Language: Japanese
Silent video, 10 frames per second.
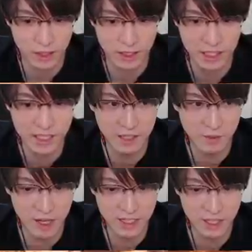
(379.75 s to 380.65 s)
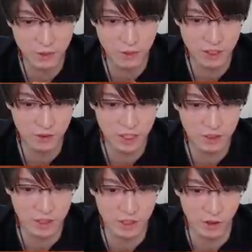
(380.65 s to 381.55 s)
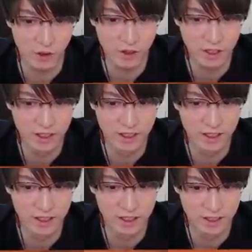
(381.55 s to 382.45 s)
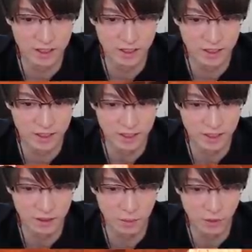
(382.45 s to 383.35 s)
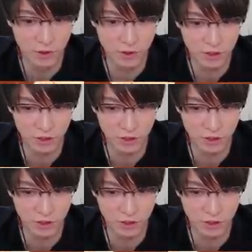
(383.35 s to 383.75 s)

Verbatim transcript: いちまんスコアストリークですよ。もうちょっ